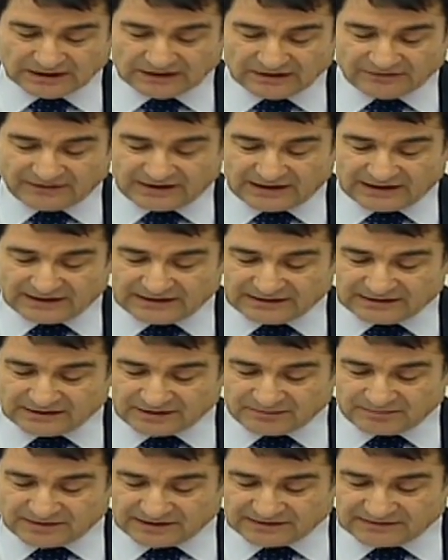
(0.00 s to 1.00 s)
ve elektrik
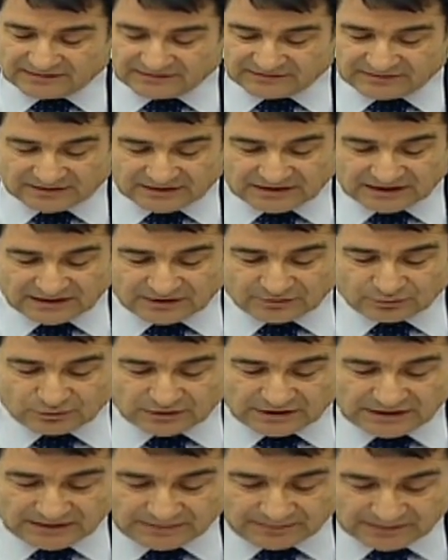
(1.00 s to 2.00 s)
piyasası kanununda
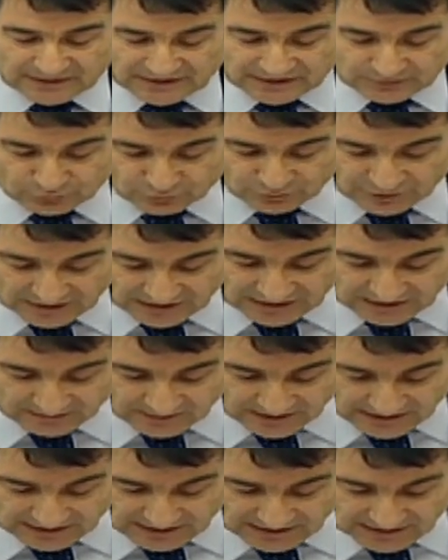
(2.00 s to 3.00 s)
yapılan düzenleme
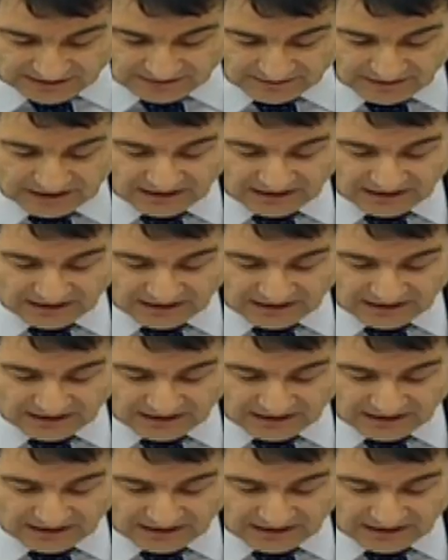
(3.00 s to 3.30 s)
ile